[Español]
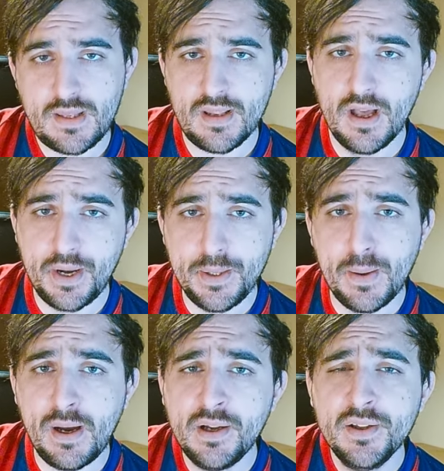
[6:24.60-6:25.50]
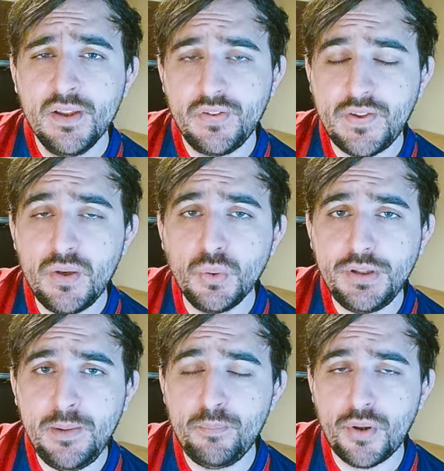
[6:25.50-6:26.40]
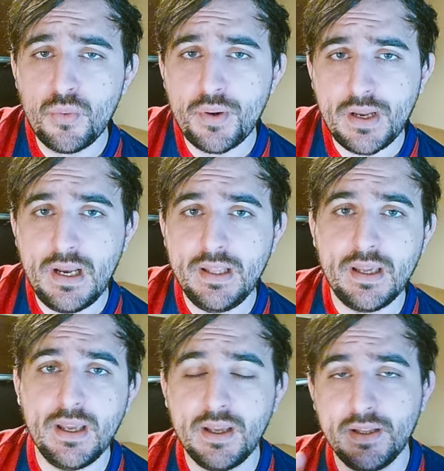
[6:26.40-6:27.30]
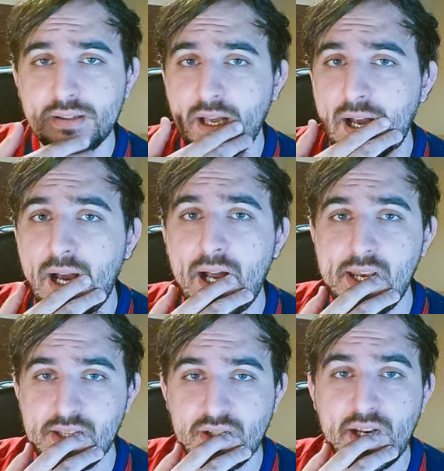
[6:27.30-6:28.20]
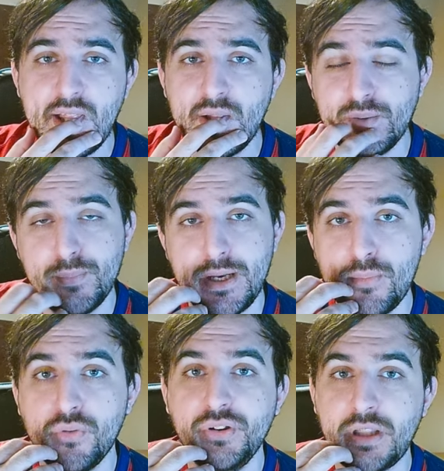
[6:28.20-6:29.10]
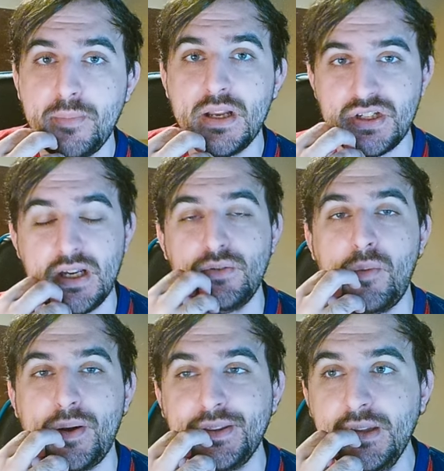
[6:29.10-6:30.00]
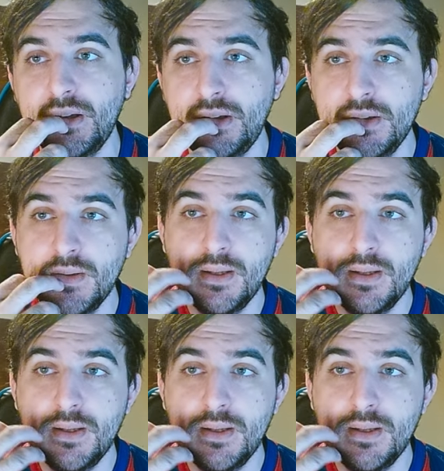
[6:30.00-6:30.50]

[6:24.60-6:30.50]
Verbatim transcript: arriba Ceruti por un Real y que está lesionado. Veremos si termina llegando al partido.